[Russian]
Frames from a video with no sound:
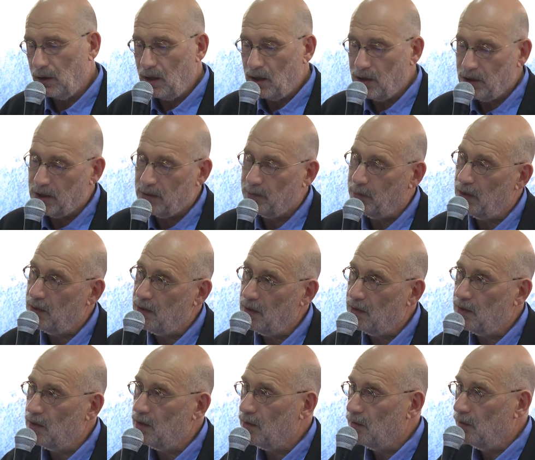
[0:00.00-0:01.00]
так же с
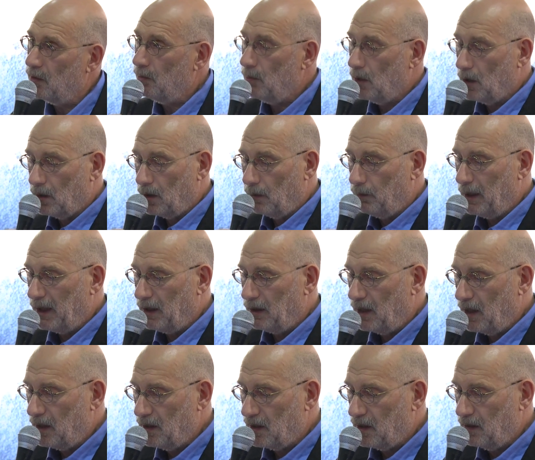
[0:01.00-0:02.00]
позиции современных
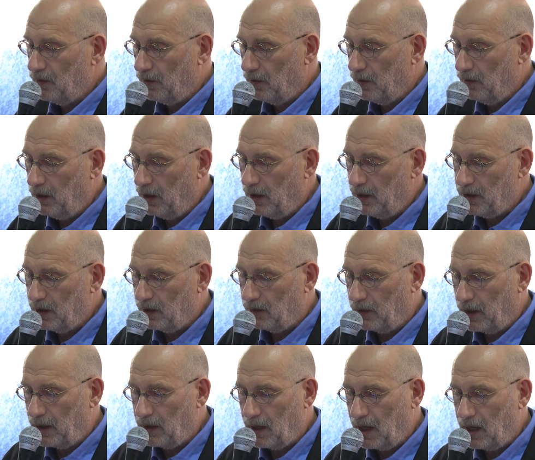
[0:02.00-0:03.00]
британцев выглядит
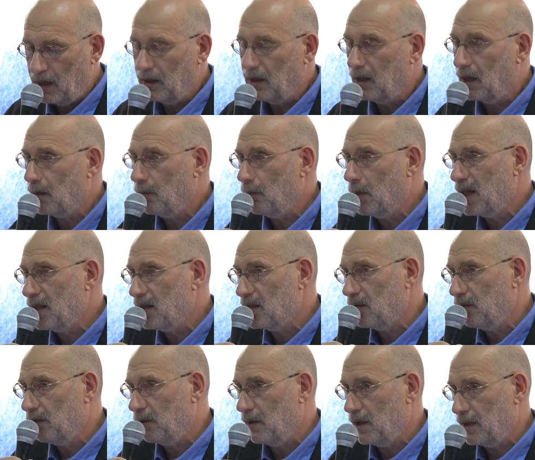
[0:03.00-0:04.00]
война
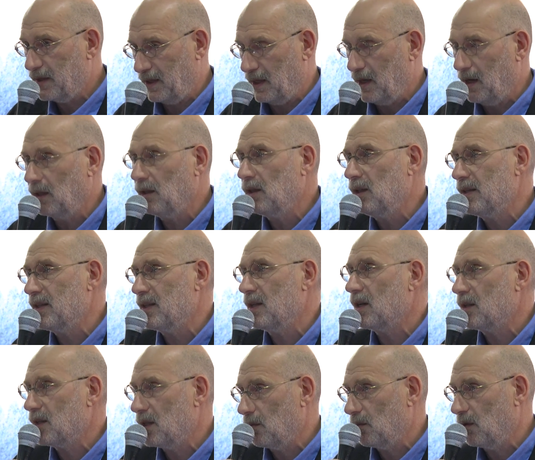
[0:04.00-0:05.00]
норманцев с
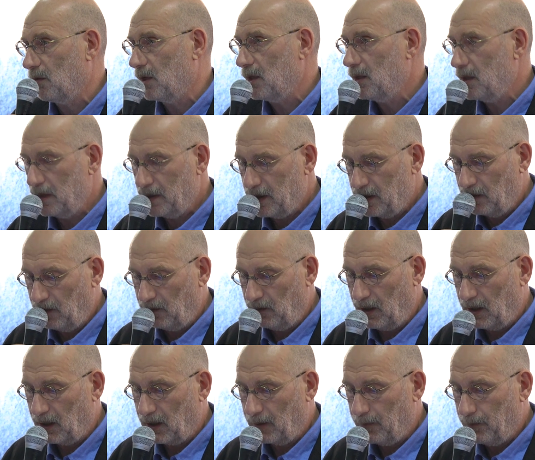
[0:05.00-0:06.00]
англосаксами в XI
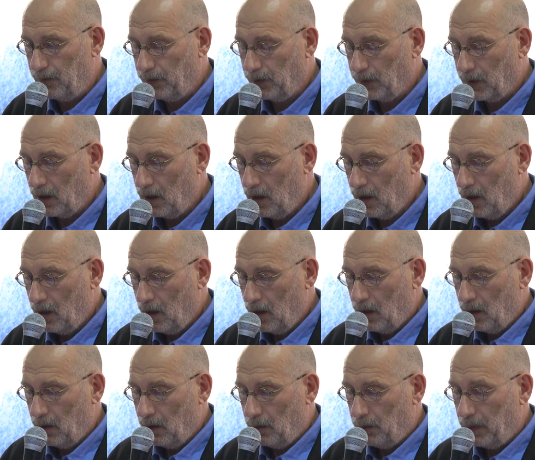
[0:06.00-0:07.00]
веке.
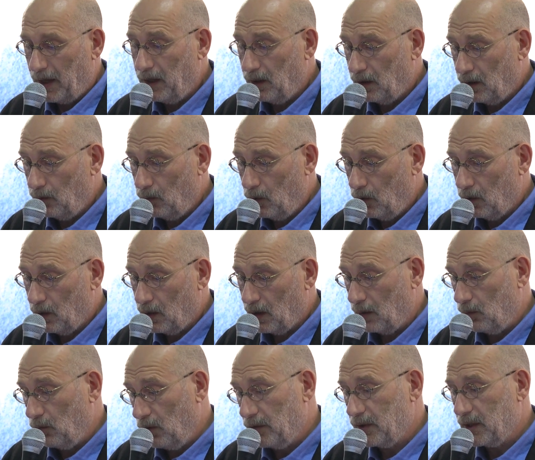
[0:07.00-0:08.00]
Поэтому,
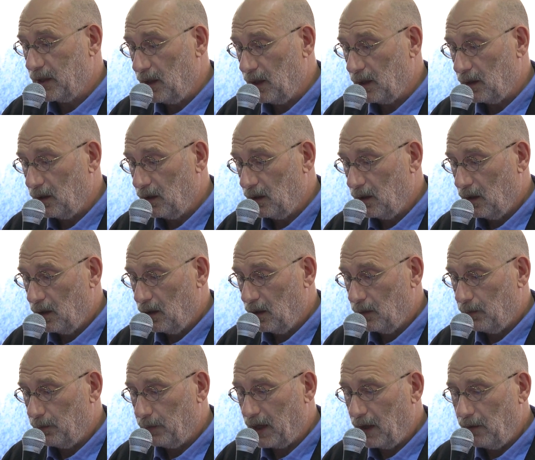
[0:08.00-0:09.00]
на мой взгляд,
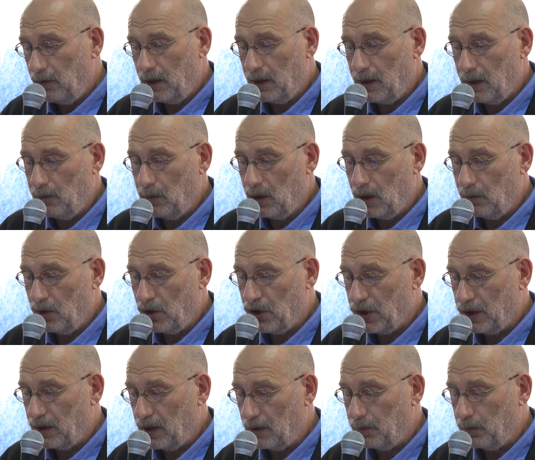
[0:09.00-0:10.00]
Правильнее было бы
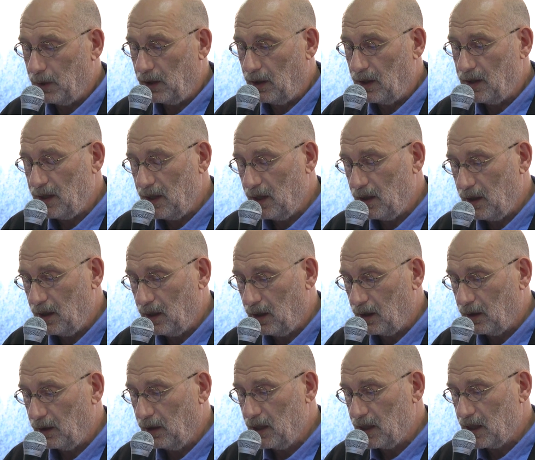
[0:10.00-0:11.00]
считать потрясение
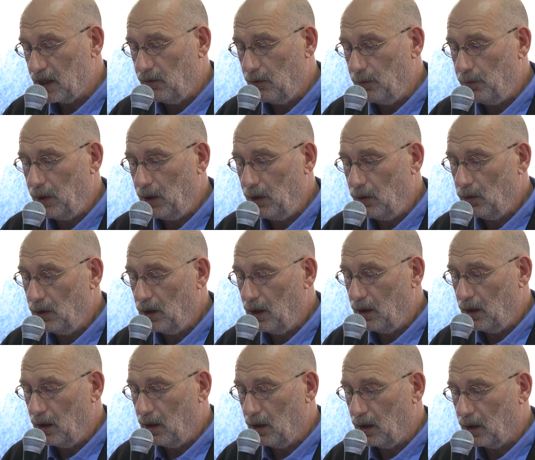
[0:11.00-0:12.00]
орденского
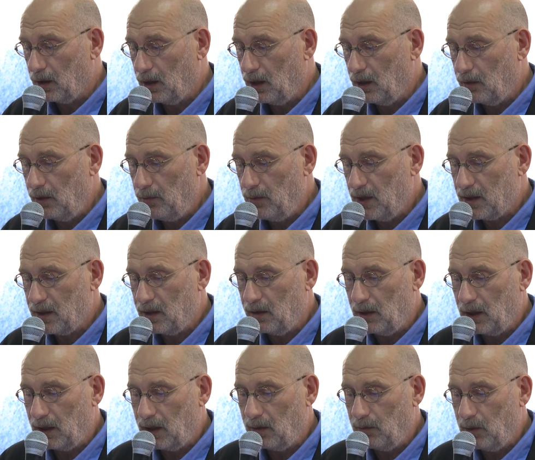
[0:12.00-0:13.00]
периода родовыми
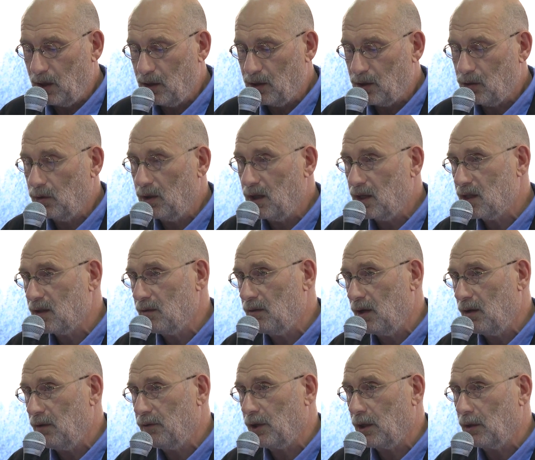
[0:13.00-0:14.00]
схватками
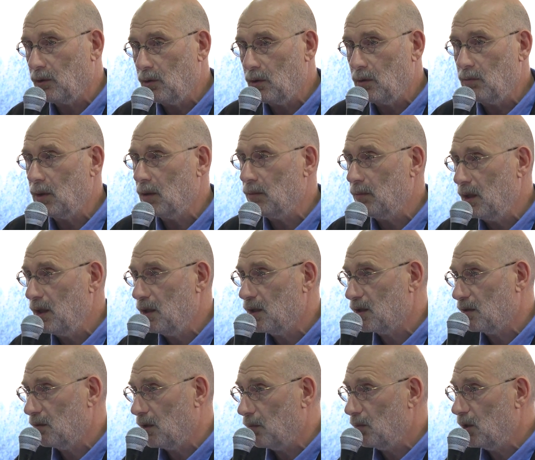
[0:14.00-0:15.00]
государства, в котором мы
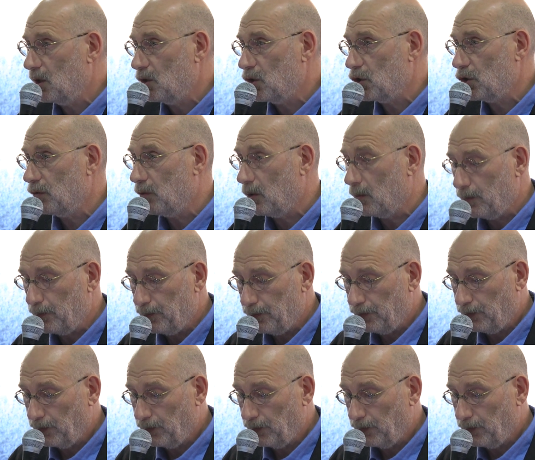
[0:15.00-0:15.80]
с вами живем.